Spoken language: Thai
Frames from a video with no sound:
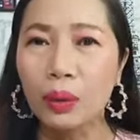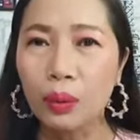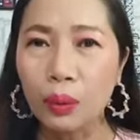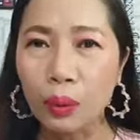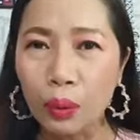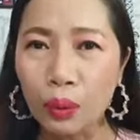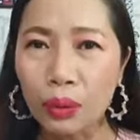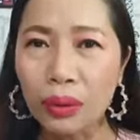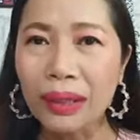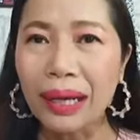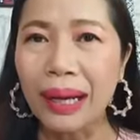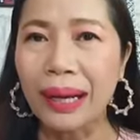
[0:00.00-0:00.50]
คุ
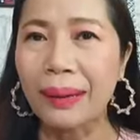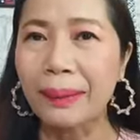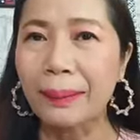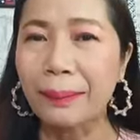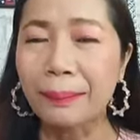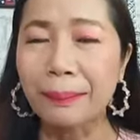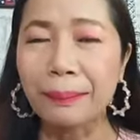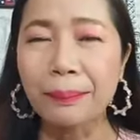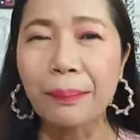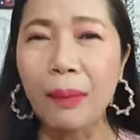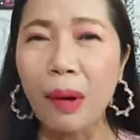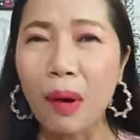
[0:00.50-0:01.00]
ณอ่ะ
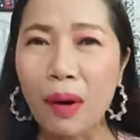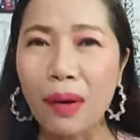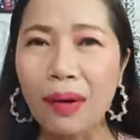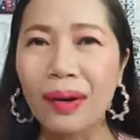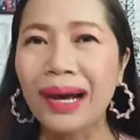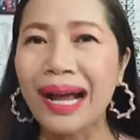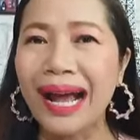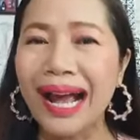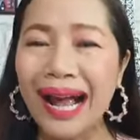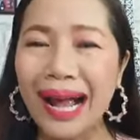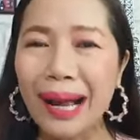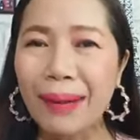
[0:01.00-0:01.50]
มอง
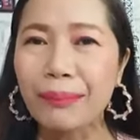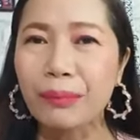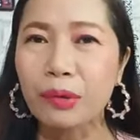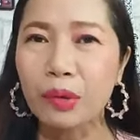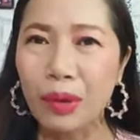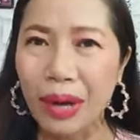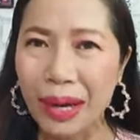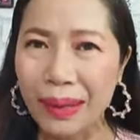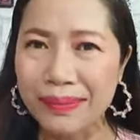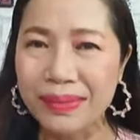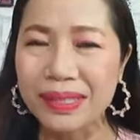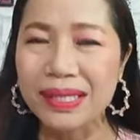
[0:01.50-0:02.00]
ข้ามค
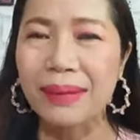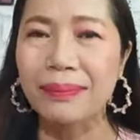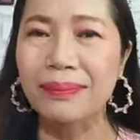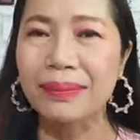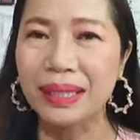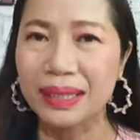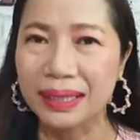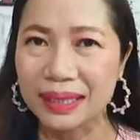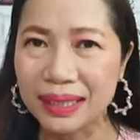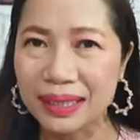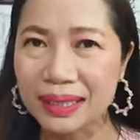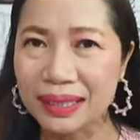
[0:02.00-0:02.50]
วามสำเร็
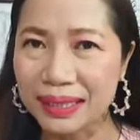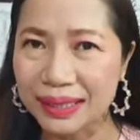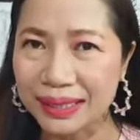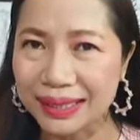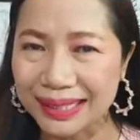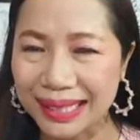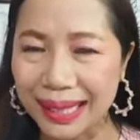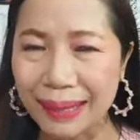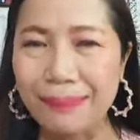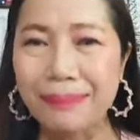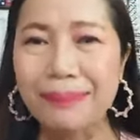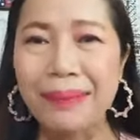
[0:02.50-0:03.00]
จที่เคย
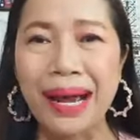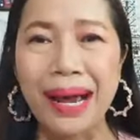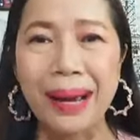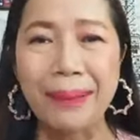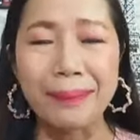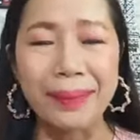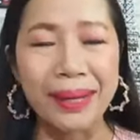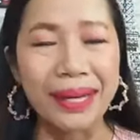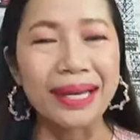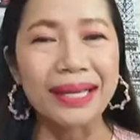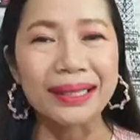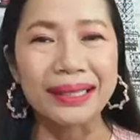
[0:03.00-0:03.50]
ทำมา
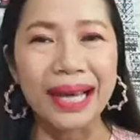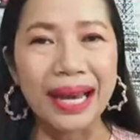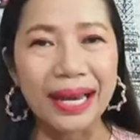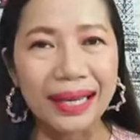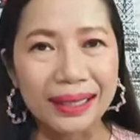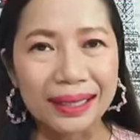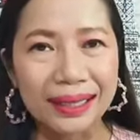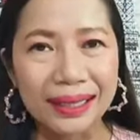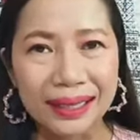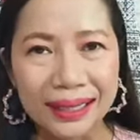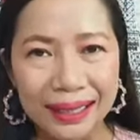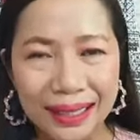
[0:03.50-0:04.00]
แม้กระทั่ง
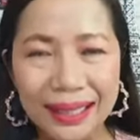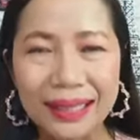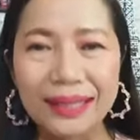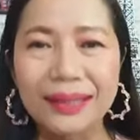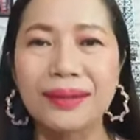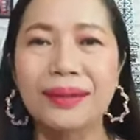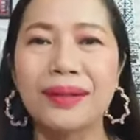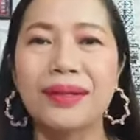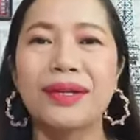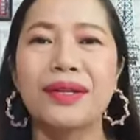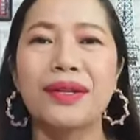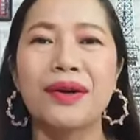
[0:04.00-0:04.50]
เล็ก
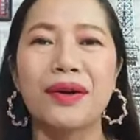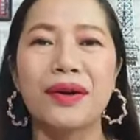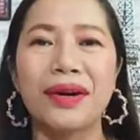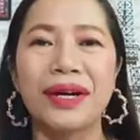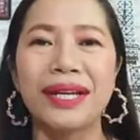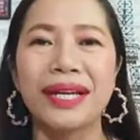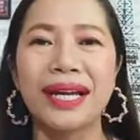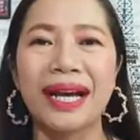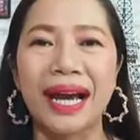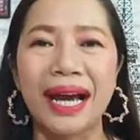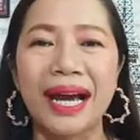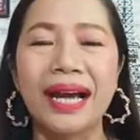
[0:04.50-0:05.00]
ๆ น้อ
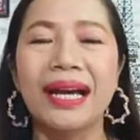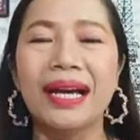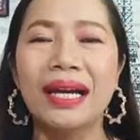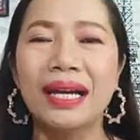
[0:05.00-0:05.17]
ยๆนะคะ